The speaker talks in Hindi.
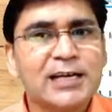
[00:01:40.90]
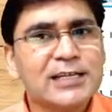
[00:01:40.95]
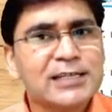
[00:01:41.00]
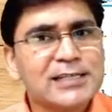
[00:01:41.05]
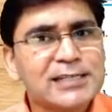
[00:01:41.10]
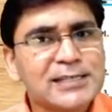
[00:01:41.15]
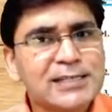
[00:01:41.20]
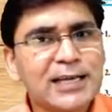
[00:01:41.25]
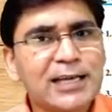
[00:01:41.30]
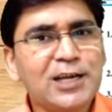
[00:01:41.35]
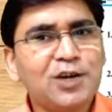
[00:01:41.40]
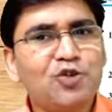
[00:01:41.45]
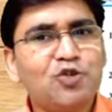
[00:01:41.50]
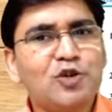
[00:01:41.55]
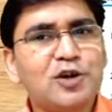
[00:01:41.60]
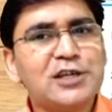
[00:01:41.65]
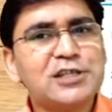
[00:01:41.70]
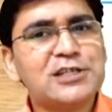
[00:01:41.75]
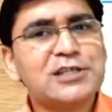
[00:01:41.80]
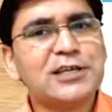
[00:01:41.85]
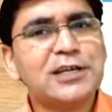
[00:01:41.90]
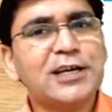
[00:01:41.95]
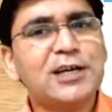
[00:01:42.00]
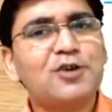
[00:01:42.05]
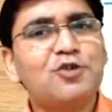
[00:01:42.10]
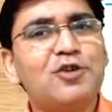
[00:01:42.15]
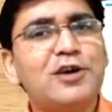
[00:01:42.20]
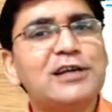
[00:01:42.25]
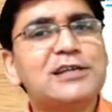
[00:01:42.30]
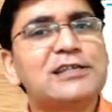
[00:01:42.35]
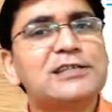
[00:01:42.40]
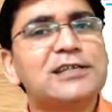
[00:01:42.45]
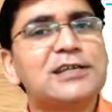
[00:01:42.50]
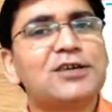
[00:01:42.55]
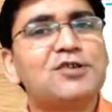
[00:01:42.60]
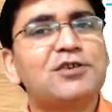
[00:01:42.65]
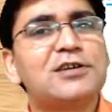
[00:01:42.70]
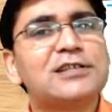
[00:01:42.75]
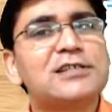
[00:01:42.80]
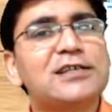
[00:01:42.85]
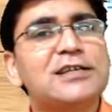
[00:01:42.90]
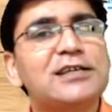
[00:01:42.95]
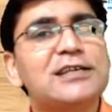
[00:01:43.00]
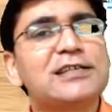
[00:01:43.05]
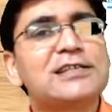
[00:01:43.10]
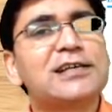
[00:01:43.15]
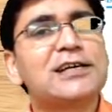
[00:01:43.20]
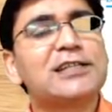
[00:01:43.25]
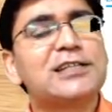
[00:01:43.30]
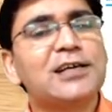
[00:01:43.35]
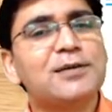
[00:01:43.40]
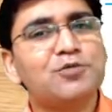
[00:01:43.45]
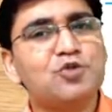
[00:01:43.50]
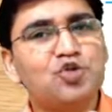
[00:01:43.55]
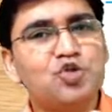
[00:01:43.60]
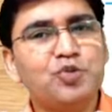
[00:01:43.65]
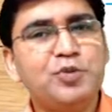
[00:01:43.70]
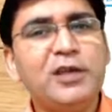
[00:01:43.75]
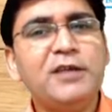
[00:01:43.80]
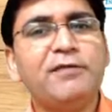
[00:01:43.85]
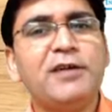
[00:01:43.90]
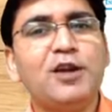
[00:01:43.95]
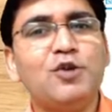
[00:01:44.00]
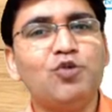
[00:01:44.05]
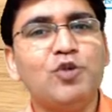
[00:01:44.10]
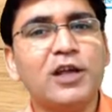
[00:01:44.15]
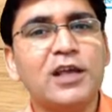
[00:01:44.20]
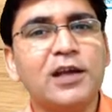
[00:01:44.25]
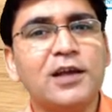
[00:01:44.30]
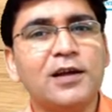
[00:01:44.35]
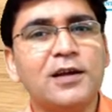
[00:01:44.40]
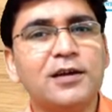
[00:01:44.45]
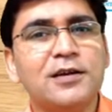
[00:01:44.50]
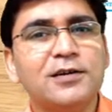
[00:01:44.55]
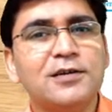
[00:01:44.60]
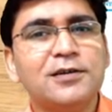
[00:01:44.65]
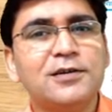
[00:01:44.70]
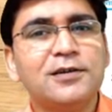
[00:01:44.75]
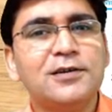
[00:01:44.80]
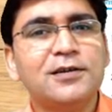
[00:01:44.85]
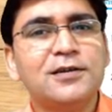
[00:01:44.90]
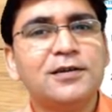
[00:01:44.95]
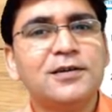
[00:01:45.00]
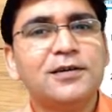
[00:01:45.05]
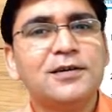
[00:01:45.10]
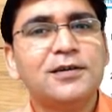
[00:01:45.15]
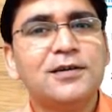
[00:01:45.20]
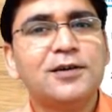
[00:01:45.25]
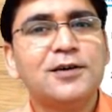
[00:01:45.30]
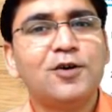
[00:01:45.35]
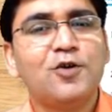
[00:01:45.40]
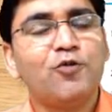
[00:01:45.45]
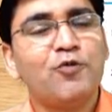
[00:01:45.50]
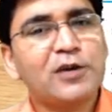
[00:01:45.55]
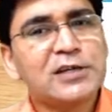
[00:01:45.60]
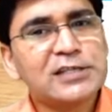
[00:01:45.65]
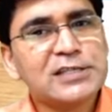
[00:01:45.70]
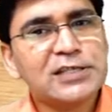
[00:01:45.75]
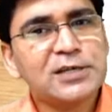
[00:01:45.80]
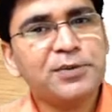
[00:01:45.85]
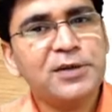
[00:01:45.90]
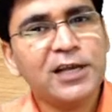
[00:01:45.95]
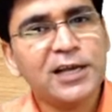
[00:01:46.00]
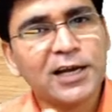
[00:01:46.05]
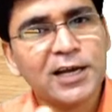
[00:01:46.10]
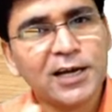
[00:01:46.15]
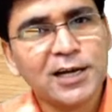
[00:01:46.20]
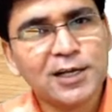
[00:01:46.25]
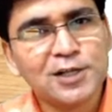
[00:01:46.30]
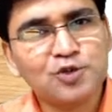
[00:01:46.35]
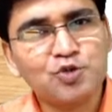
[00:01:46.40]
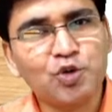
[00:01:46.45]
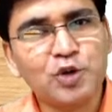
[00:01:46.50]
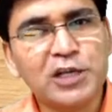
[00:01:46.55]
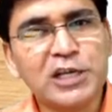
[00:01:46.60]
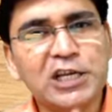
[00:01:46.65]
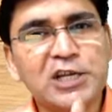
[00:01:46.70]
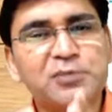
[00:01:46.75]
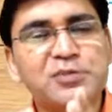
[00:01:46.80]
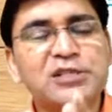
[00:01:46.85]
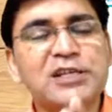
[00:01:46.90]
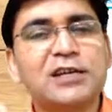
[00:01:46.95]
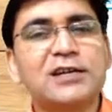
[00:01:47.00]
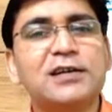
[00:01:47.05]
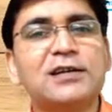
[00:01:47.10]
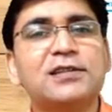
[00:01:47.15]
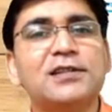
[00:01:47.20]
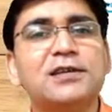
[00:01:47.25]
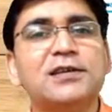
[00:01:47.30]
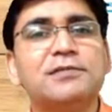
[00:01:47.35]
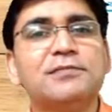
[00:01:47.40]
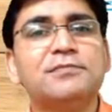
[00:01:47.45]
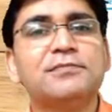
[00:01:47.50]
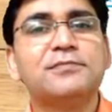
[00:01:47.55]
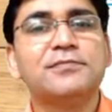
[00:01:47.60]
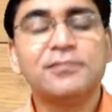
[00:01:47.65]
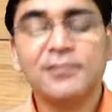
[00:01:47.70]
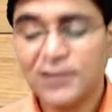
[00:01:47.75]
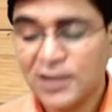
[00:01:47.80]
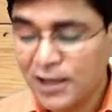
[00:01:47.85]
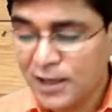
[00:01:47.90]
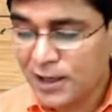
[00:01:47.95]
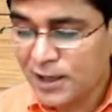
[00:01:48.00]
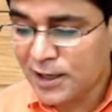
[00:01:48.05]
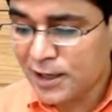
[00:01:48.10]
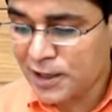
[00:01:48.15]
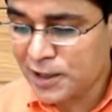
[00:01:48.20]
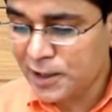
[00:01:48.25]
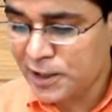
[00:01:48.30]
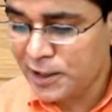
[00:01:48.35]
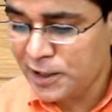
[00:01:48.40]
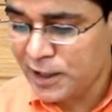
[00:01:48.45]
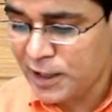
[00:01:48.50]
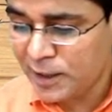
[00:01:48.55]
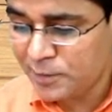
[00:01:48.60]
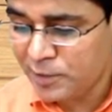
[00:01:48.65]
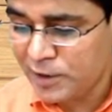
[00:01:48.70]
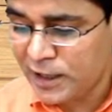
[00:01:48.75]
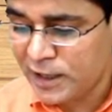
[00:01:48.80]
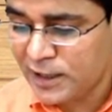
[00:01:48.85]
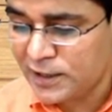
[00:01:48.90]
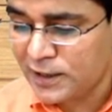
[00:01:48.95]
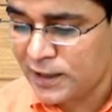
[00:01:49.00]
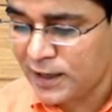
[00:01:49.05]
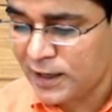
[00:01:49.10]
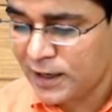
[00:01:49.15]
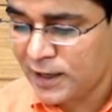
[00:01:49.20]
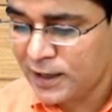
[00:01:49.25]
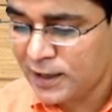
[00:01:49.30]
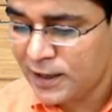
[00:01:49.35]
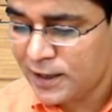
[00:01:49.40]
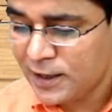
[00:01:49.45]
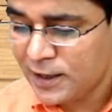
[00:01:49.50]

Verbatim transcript: साइन कॉस टेन कॉट सेक कॉस सेक के साथ आप जो भी वैल्यू लिखेंगे वह सभी एंगल्स को ही रिप्रेजेंट करते हैं अगर कहीं आपने लिख दिया है